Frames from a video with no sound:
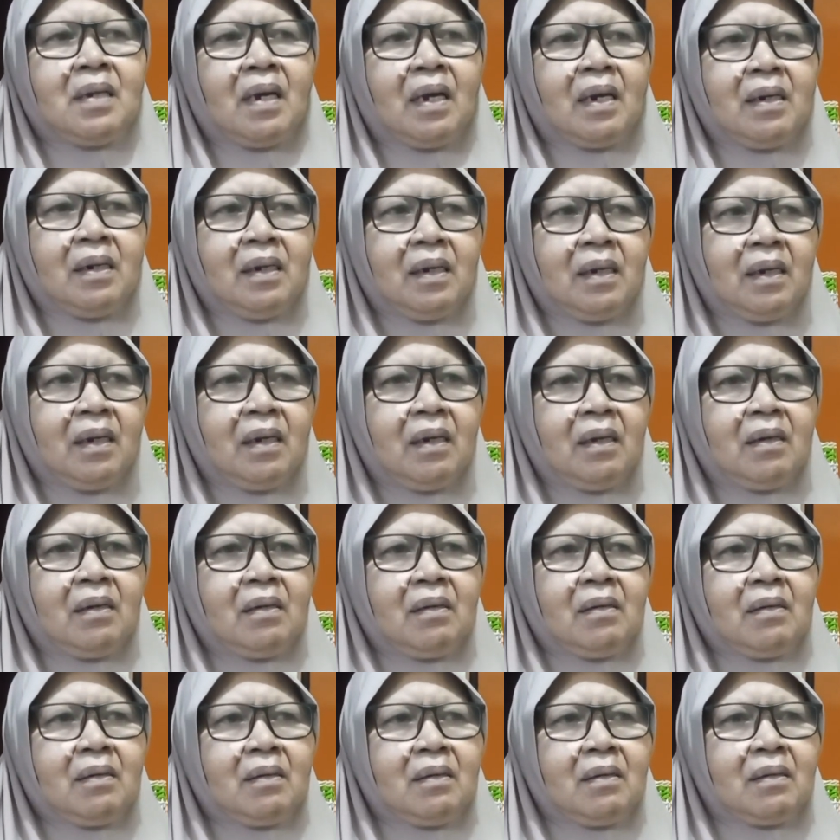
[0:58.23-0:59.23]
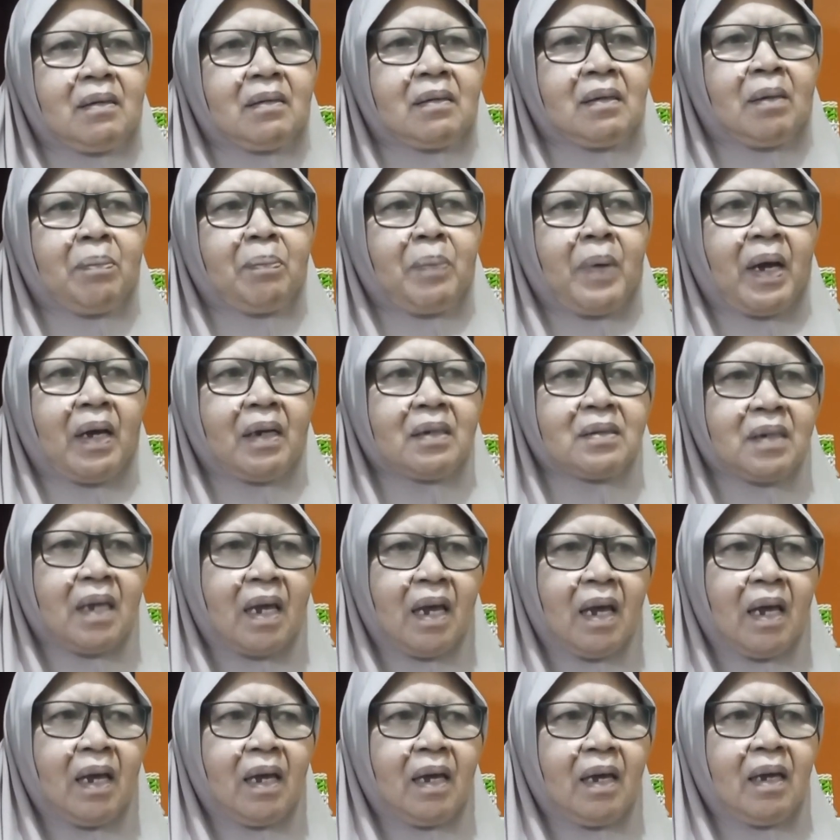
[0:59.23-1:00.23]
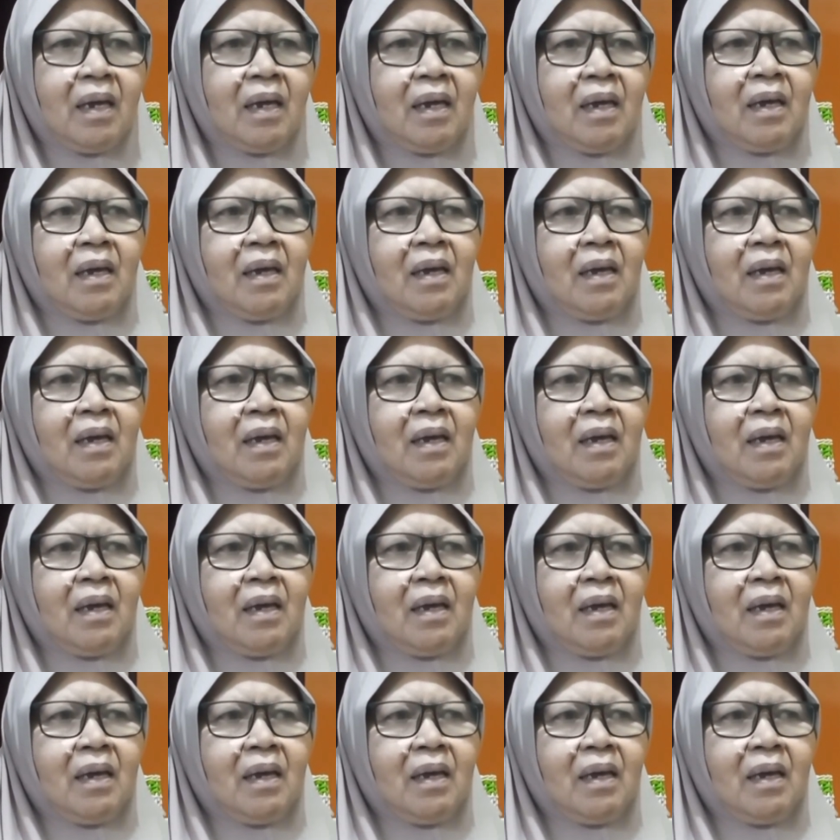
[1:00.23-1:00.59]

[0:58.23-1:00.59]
jadi terpaksa